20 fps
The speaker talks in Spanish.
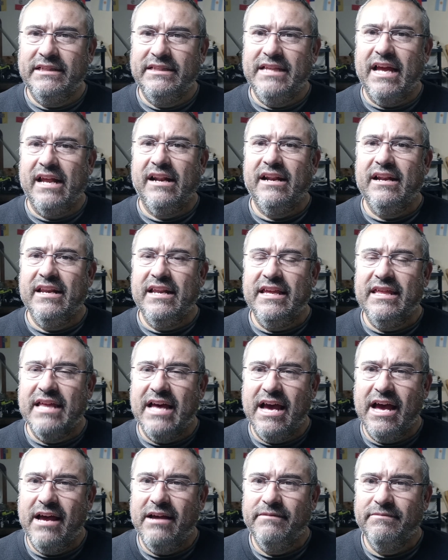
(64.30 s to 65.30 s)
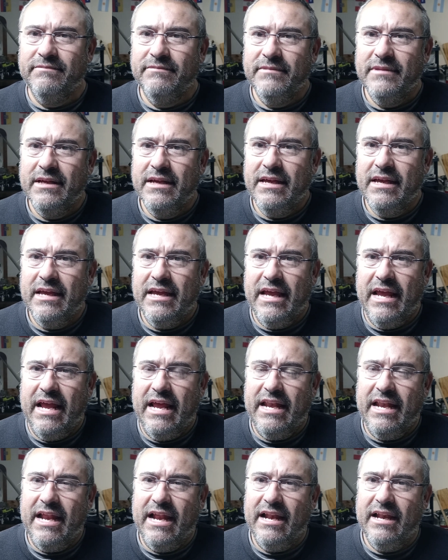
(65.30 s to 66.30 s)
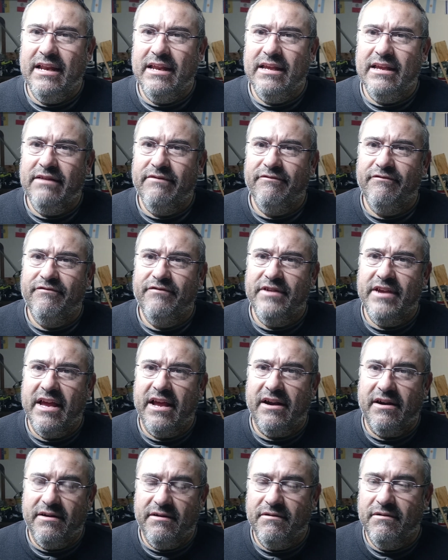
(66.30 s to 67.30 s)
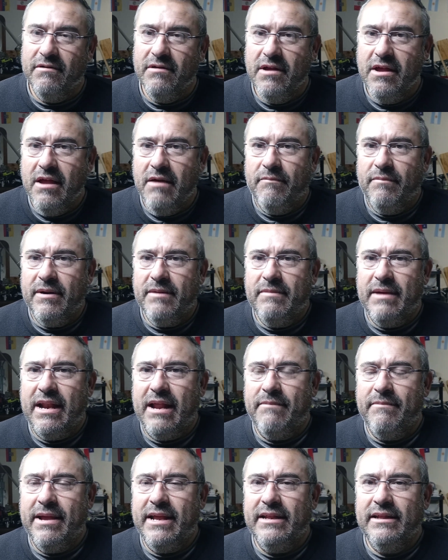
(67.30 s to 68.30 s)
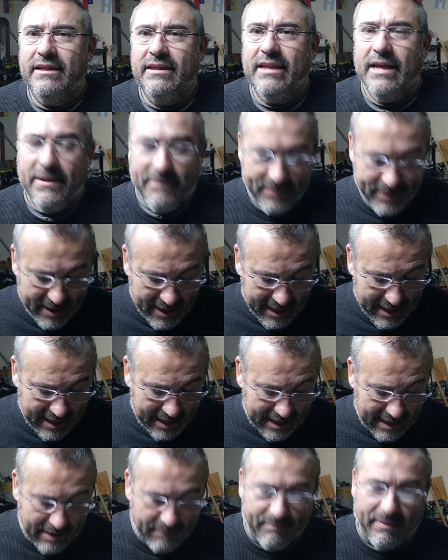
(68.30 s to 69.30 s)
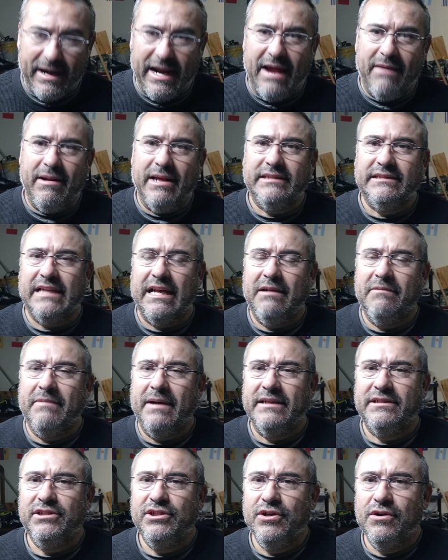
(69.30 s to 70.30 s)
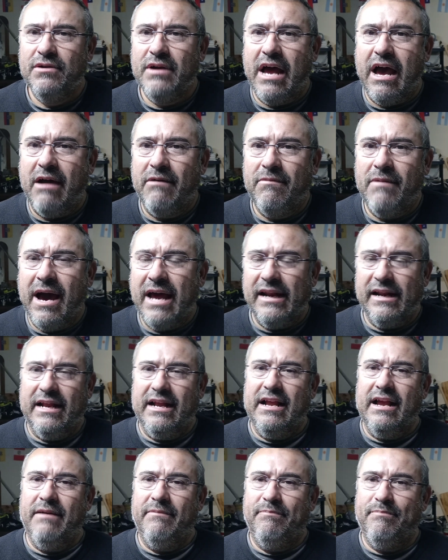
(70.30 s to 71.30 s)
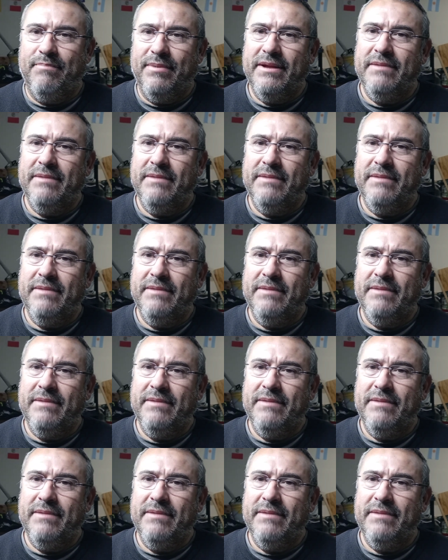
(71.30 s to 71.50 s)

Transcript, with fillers: eternidad en el infierno. Primeramente, la palabra salvación abarca